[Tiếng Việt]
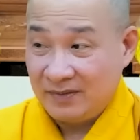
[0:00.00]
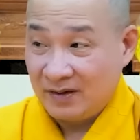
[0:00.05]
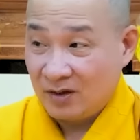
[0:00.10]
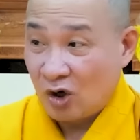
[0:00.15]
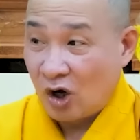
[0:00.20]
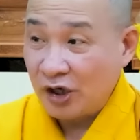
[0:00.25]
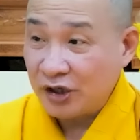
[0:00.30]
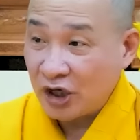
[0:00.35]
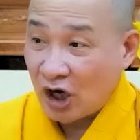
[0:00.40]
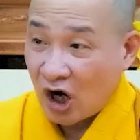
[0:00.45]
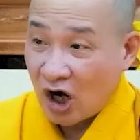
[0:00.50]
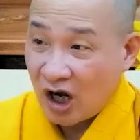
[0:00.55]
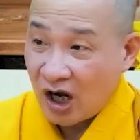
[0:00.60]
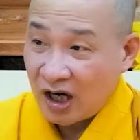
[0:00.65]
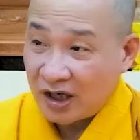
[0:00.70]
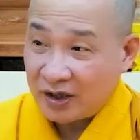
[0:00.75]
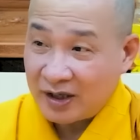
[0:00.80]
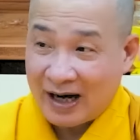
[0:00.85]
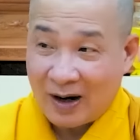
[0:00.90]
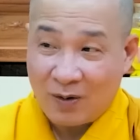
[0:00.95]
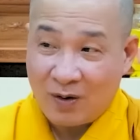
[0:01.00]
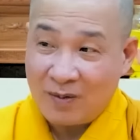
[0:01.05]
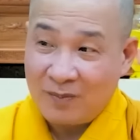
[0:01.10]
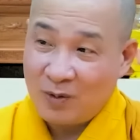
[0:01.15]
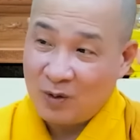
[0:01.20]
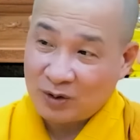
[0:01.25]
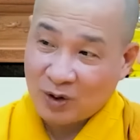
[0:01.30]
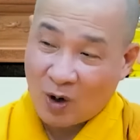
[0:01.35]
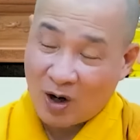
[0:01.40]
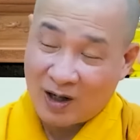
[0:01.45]
Con chó nó đâu có
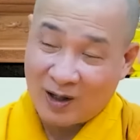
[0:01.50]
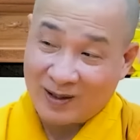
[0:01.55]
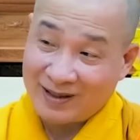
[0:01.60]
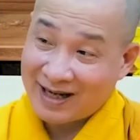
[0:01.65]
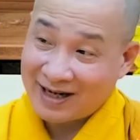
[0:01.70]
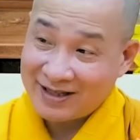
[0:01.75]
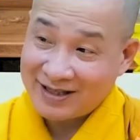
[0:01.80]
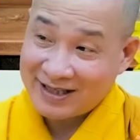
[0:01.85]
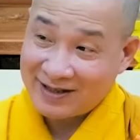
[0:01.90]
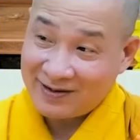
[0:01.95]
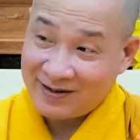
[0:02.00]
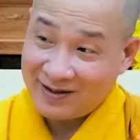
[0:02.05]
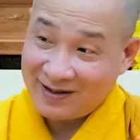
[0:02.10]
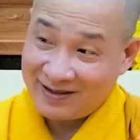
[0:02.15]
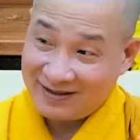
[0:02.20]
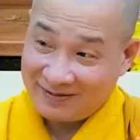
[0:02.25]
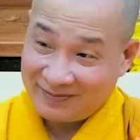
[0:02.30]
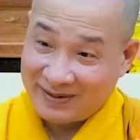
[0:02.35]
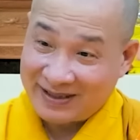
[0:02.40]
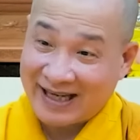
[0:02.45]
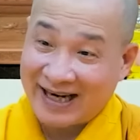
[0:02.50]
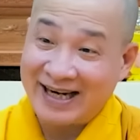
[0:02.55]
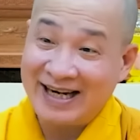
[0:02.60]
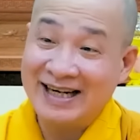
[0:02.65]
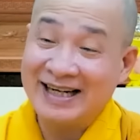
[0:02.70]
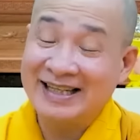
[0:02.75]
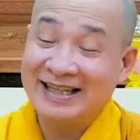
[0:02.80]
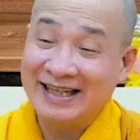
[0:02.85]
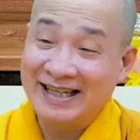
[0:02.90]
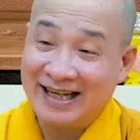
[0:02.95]
muốn thoát khỏi thân chó, mình thấy
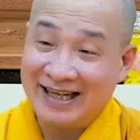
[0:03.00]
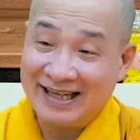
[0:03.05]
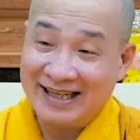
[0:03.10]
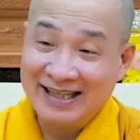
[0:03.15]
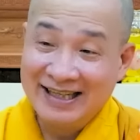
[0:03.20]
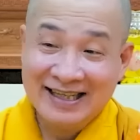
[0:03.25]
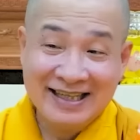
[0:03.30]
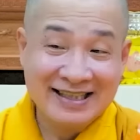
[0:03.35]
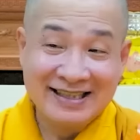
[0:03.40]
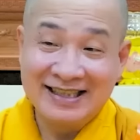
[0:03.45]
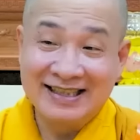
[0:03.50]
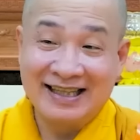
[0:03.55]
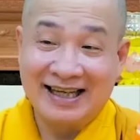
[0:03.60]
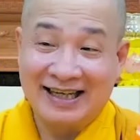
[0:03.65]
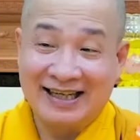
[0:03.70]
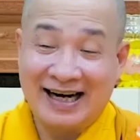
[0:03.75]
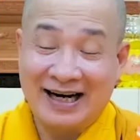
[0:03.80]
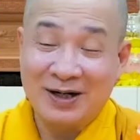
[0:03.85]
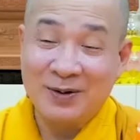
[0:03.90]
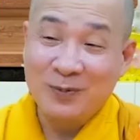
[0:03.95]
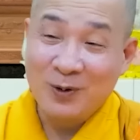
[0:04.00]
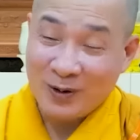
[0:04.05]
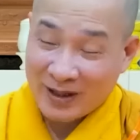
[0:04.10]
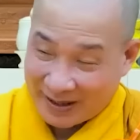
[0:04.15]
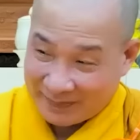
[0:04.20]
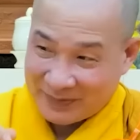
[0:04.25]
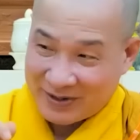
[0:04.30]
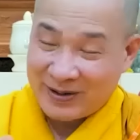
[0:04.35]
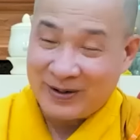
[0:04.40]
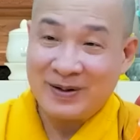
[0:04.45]
nó vậy đó, chứ thật ra nó muốn
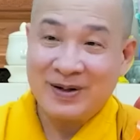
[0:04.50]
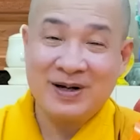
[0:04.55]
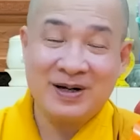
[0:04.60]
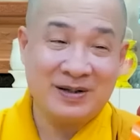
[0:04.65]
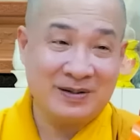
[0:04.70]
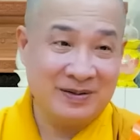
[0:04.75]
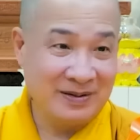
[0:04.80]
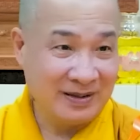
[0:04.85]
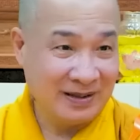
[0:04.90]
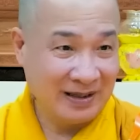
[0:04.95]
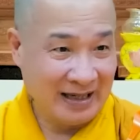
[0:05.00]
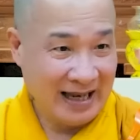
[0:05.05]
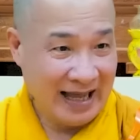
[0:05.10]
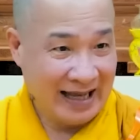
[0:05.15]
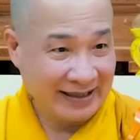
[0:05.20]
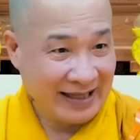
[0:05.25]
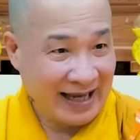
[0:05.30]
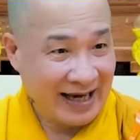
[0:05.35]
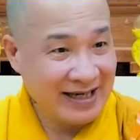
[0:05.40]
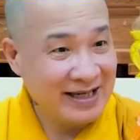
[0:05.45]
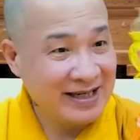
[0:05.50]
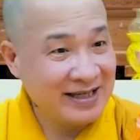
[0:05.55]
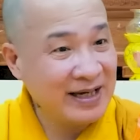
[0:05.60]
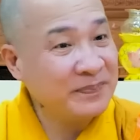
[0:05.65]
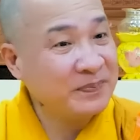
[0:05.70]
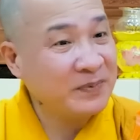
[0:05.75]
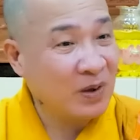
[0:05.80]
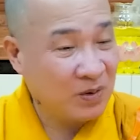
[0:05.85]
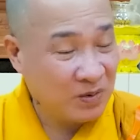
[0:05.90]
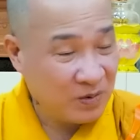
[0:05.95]
làm chó là tại vì
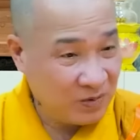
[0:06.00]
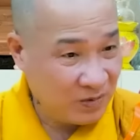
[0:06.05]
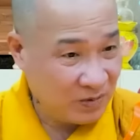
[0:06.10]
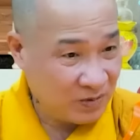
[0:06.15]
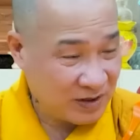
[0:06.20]
chấp thủ.